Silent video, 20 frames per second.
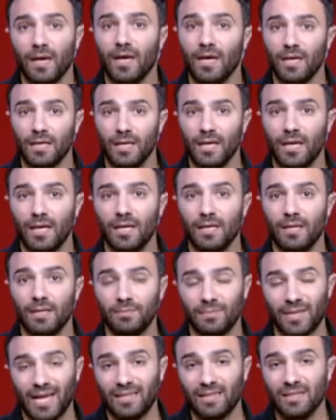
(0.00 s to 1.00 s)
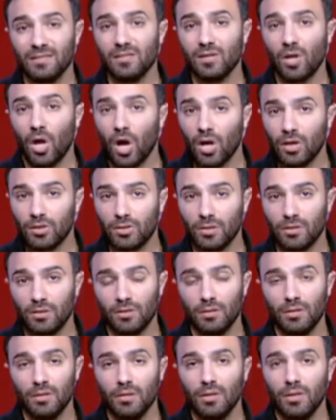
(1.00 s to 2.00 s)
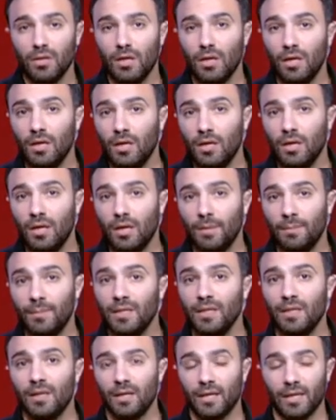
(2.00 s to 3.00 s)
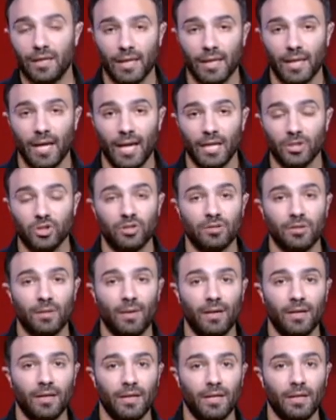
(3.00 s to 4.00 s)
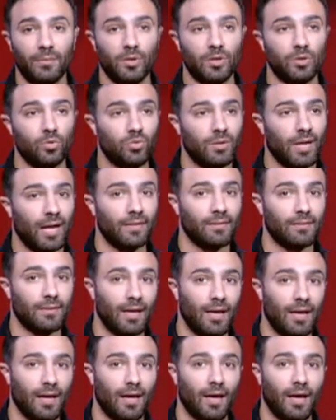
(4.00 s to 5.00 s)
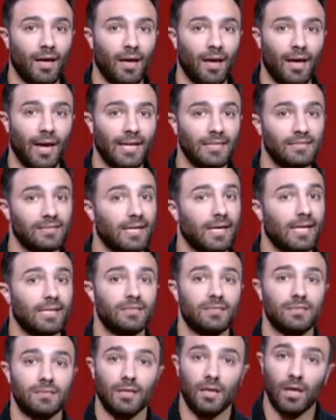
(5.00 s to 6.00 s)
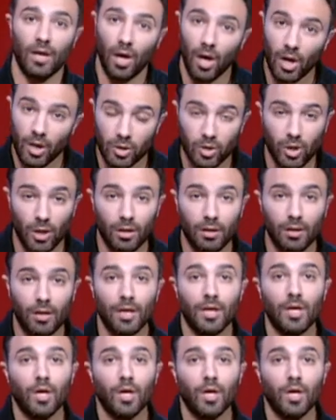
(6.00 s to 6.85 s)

هي اللي بتعتذر اكتر آه، من الرجاله علشان طبعا هي بيكون عندها احساس آه، اكتر